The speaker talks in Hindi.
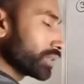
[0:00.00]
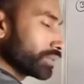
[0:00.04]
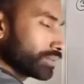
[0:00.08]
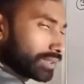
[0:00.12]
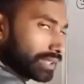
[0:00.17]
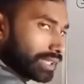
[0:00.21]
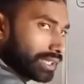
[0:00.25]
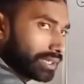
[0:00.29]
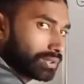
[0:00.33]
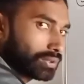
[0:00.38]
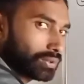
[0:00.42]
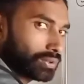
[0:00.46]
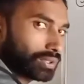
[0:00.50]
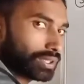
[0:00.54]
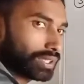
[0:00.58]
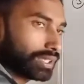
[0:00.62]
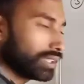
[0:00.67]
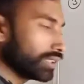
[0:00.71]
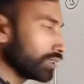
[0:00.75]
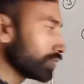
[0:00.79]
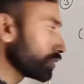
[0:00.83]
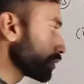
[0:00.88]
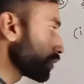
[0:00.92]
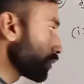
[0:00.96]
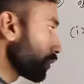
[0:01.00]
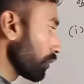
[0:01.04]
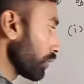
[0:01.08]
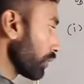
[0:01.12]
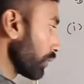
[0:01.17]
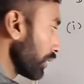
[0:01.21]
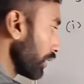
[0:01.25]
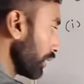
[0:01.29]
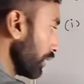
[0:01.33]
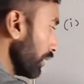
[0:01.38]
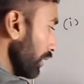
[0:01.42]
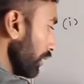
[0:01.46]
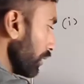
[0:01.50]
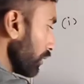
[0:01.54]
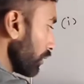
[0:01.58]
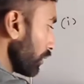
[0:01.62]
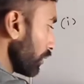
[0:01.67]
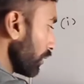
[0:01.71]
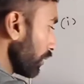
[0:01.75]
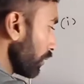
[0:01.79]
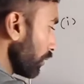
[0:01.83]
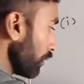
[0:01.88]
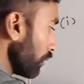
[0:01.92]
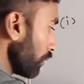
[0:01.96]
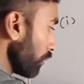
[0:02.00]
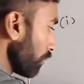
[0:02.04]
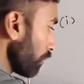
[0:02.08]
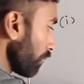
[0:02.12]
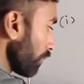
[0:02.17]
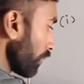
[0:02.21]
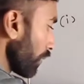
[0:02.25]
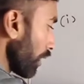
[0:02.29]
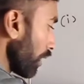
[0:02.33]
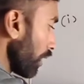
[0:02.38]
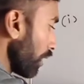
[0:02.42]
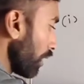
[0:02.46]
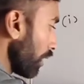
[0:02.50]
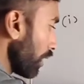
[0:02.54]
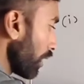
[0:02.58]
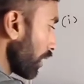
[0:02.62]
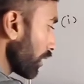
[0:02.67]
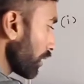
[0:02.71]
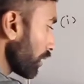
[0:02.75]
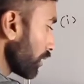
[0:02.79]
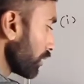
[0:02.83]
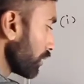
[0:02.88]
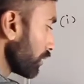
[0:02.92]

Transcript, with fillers: में क्या करोगे जोड़ोगे तो देखो आठ